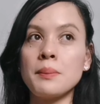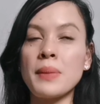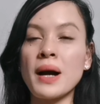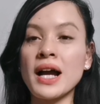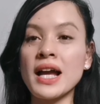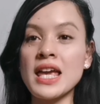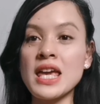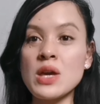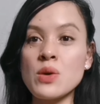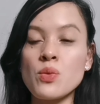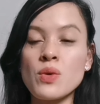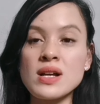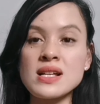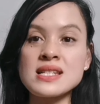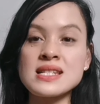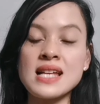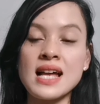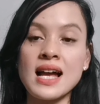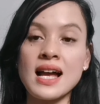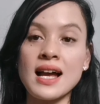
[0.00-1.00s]

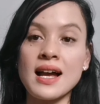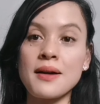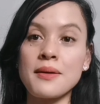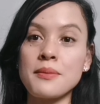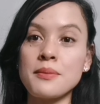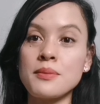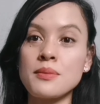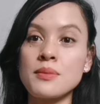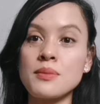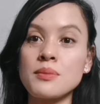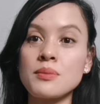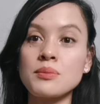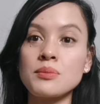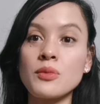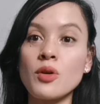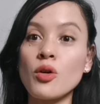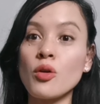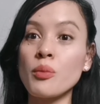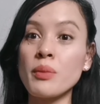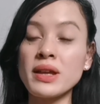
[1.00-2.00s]
pang-iwas sa
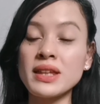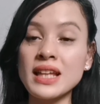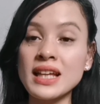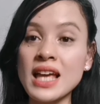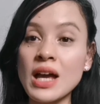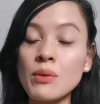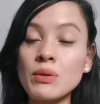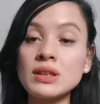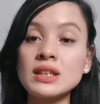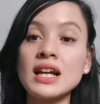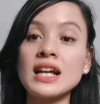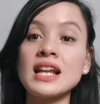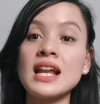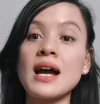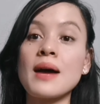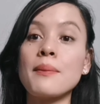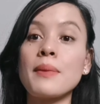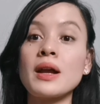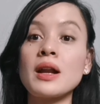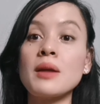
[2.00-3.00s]
o oh, may tagawat ka
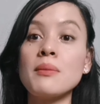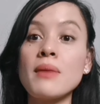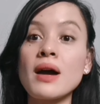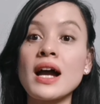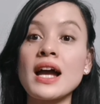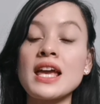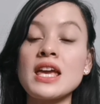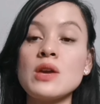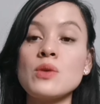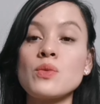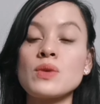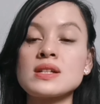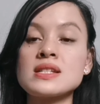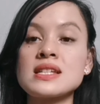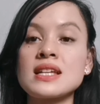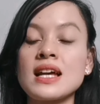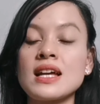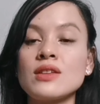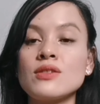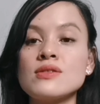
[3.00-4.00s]
na para
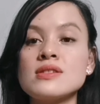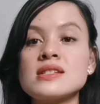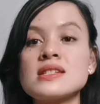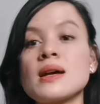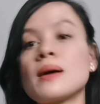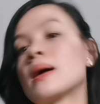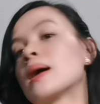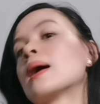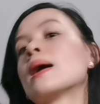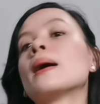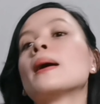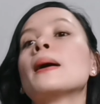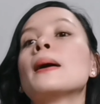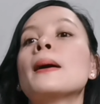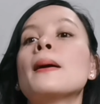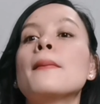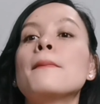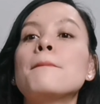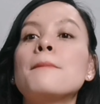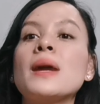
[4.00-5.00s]
makaiwas ka dun sa
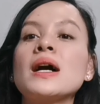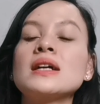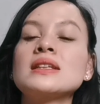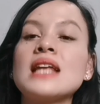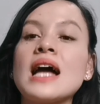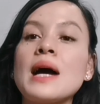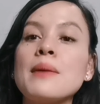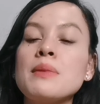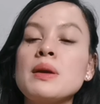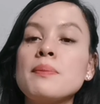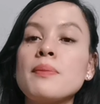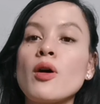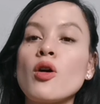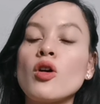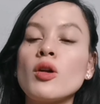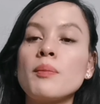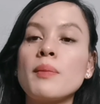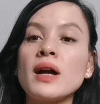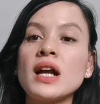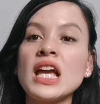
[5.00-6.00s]
pagdami pa
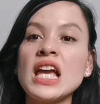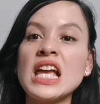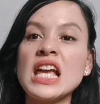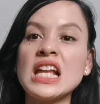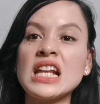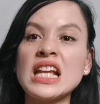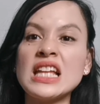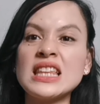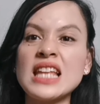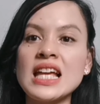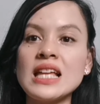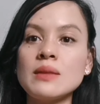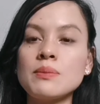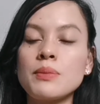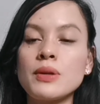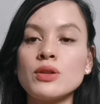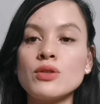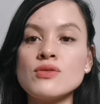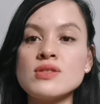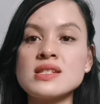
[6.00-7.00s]
or pag-irritate
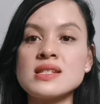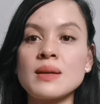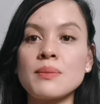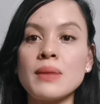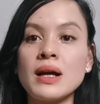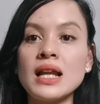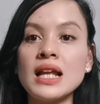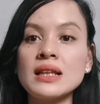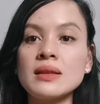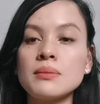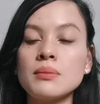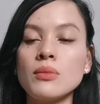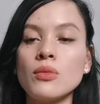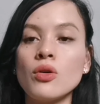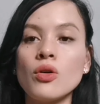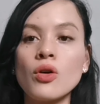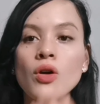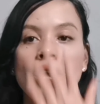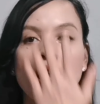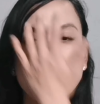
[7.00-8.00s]
pa dun sa balat
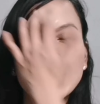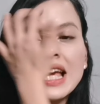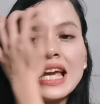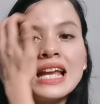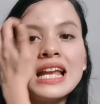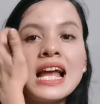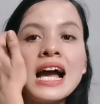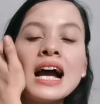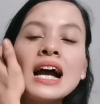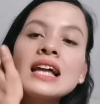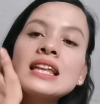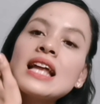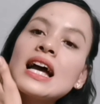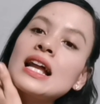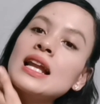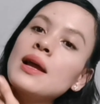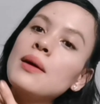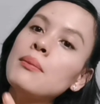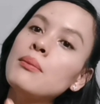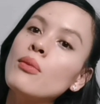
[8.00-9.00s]
mo, kailangan
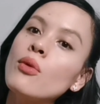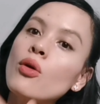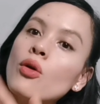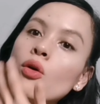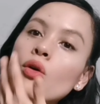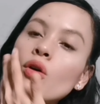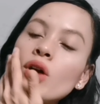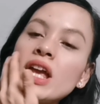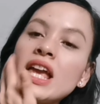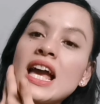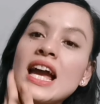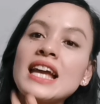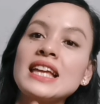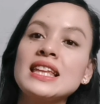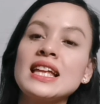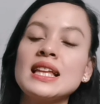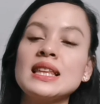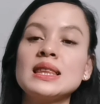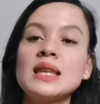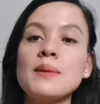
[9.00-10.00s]
alam mo
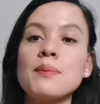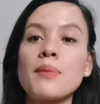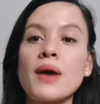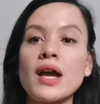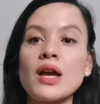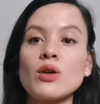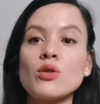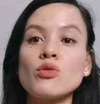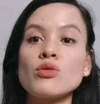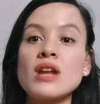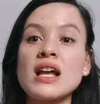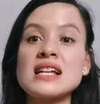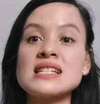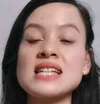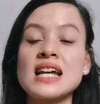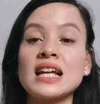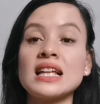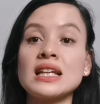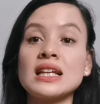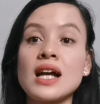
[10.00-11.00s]
i-identify kung
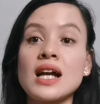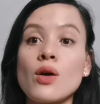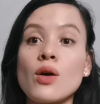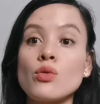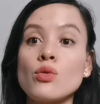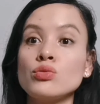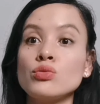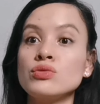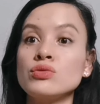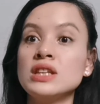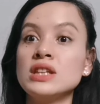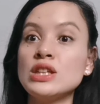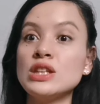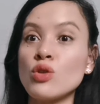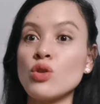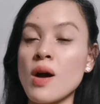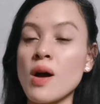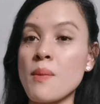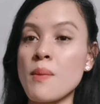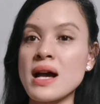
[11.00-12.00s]
nasaan ka, kung
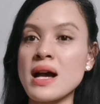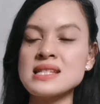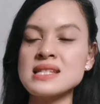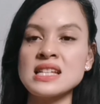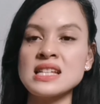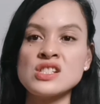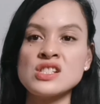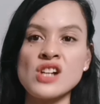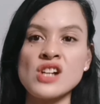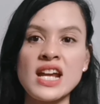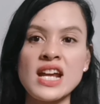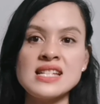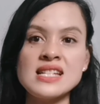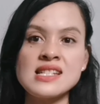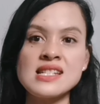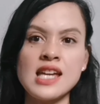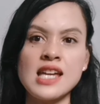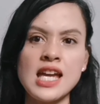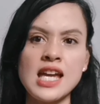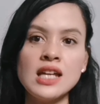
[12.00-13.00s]
dito ka ba sa dry
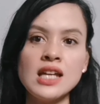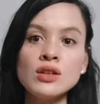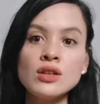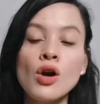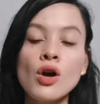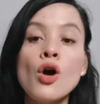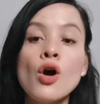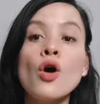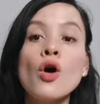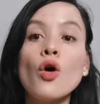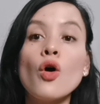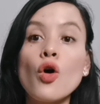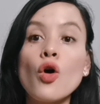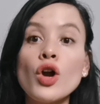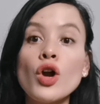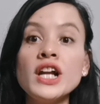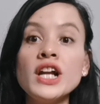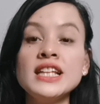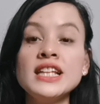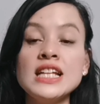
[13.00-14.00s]
skin
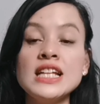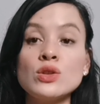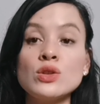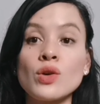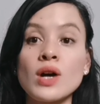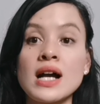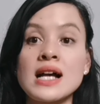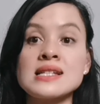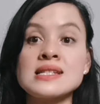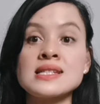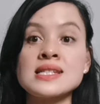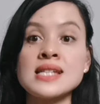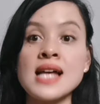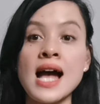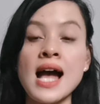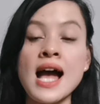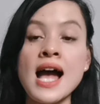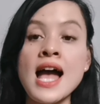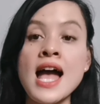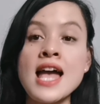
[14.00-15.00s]
or dito ka
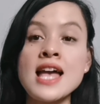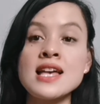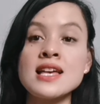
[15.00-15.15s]
sa